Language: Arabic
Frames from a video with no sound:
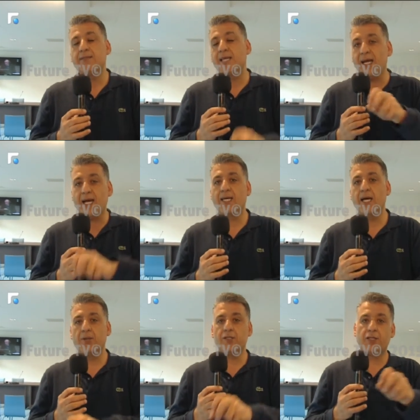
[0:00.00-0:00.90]
ترك
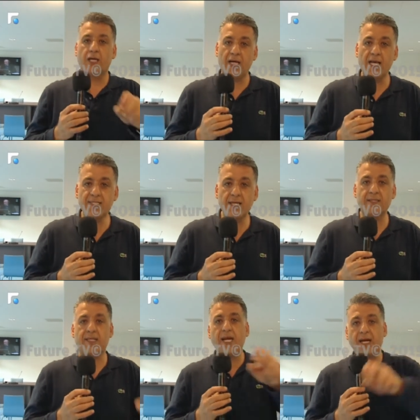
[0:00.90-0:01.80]
بشار الأسد
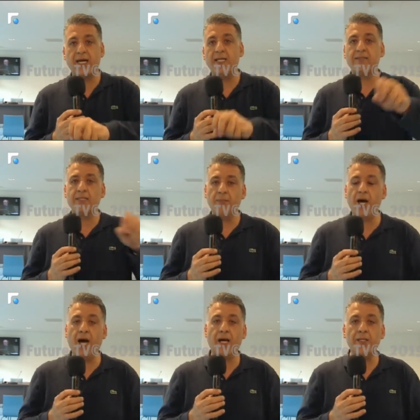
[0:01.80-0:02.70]
ترك
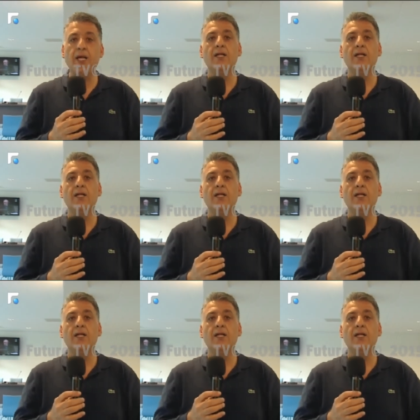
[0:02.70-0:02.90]
انطباعا